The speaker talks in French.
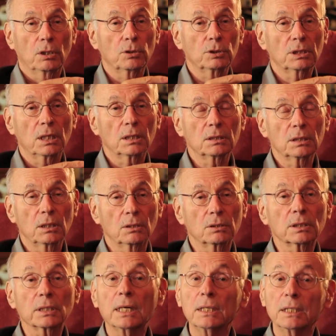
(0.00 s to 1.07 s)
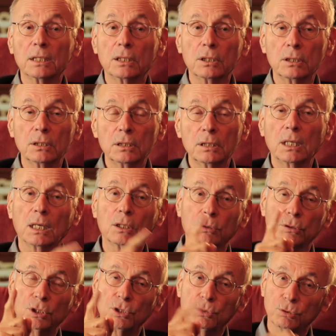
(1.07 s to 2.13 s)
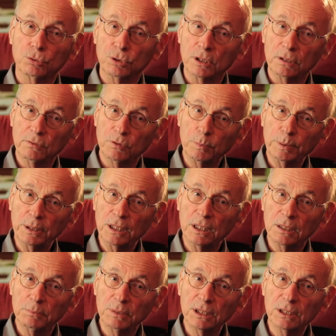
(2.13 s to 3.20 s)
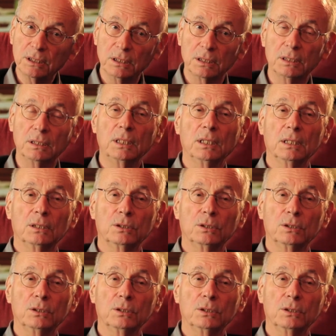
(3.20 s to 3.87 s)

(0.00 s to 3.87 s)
retarder l'entrée à l'école, à condition de développer les métiers